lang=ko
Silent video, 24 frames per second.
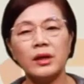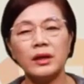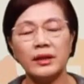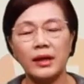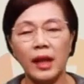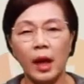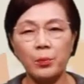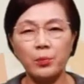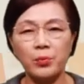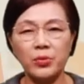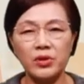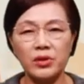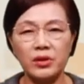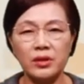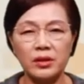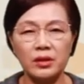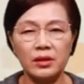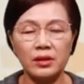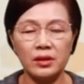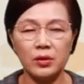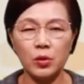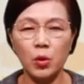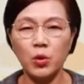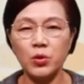
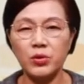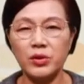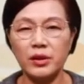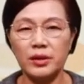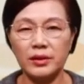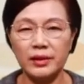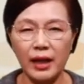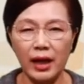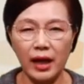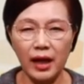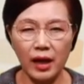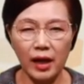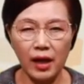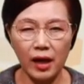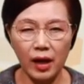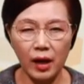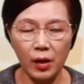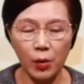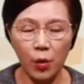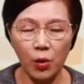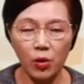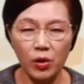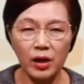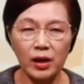나쁜 돌들을 다
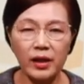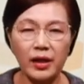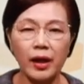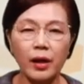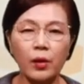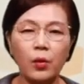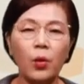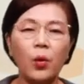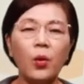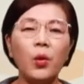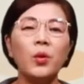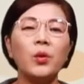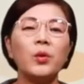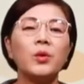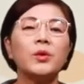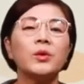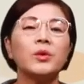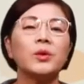골라내고